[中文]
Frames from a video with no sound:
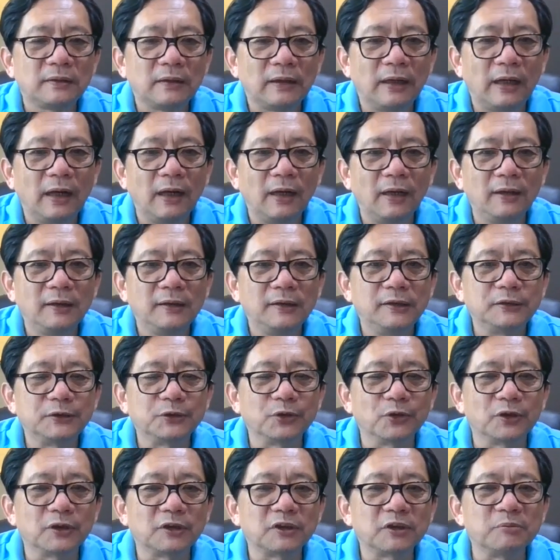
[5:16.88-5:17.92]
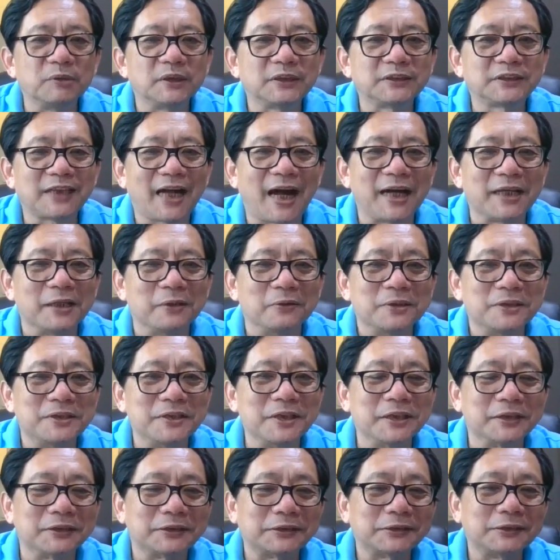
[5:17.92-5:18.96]
啊，说的这么煞有
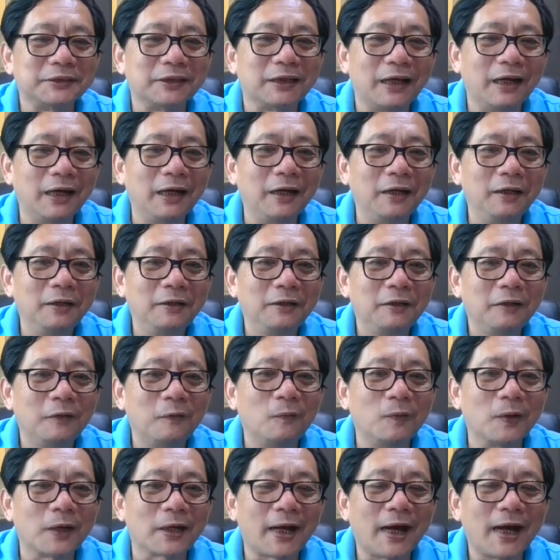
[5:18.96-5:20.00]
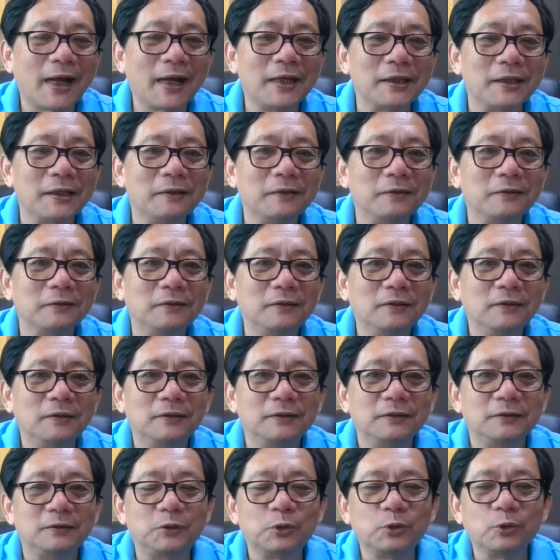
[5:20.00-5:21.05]
介事啊！我看了以后
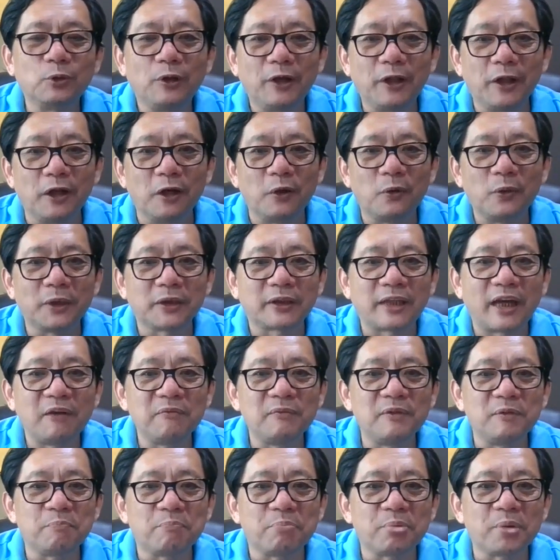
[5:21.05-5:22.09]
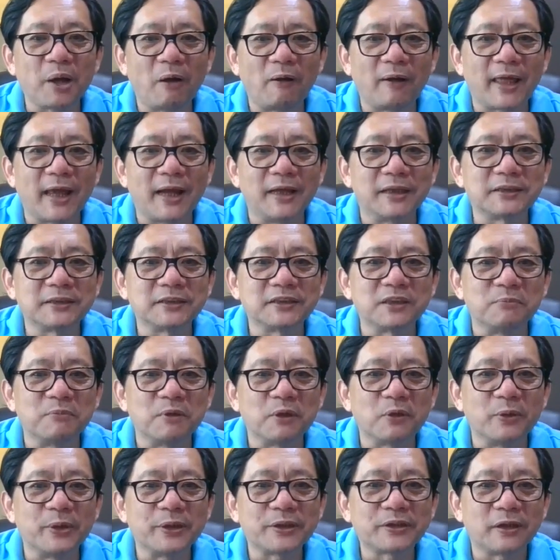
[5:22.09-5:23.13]
终于领会他们不要脸是怎
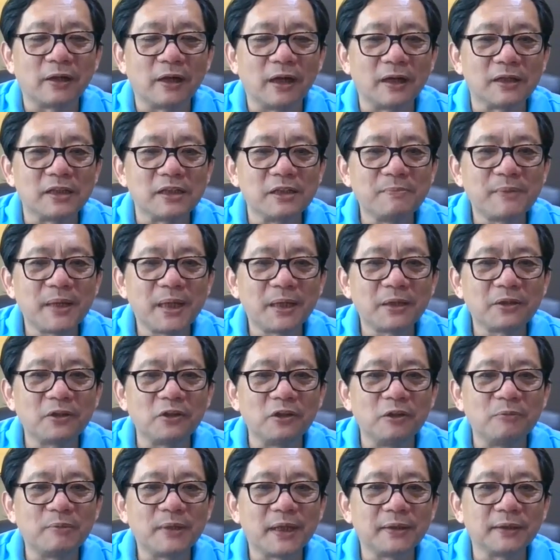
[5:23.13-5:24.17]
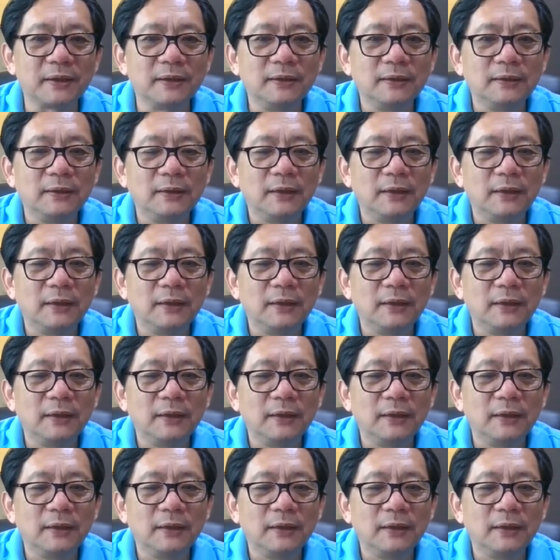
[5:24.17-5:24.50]
么回事啊！一遍又一遍的。